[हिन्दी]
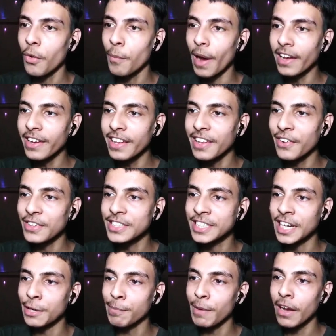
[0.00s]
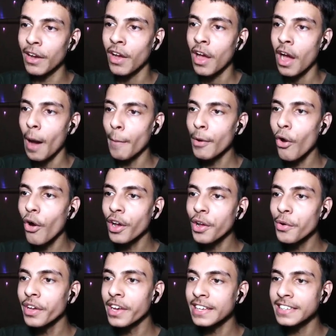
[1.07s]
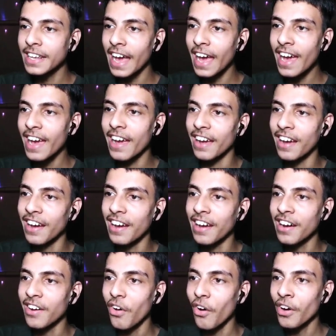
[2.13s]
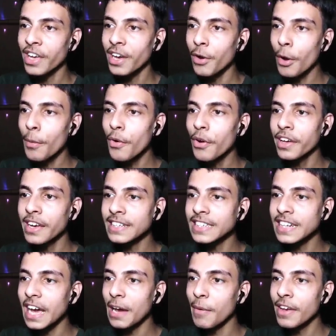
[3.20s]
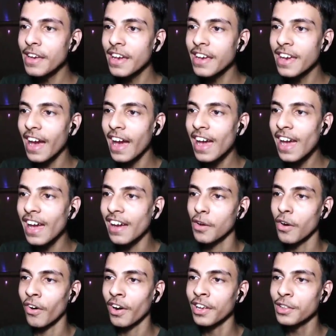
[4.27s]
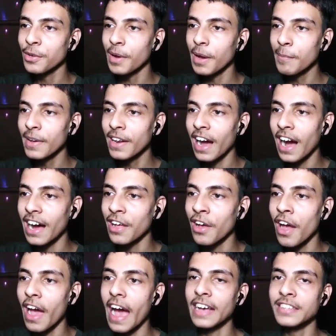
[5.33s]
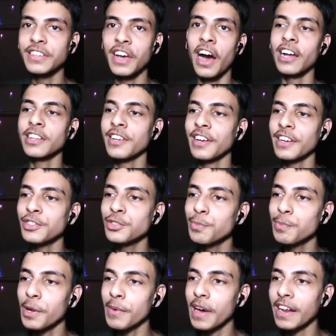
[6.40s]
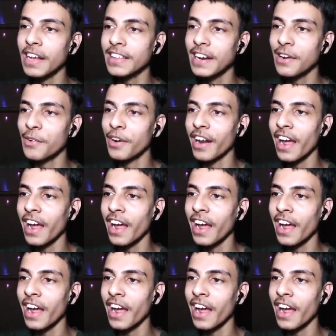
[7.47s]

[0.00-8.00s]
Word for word: वो भाई ये देखो जेट पैक अभी ऑगी उड़ कैसे रहा है ओके हाँ उड़ गया शराब ये क्या है ओके तो भाई मेरा हाथ ऐसे हाथ करके सुपरमैन की तरह उड़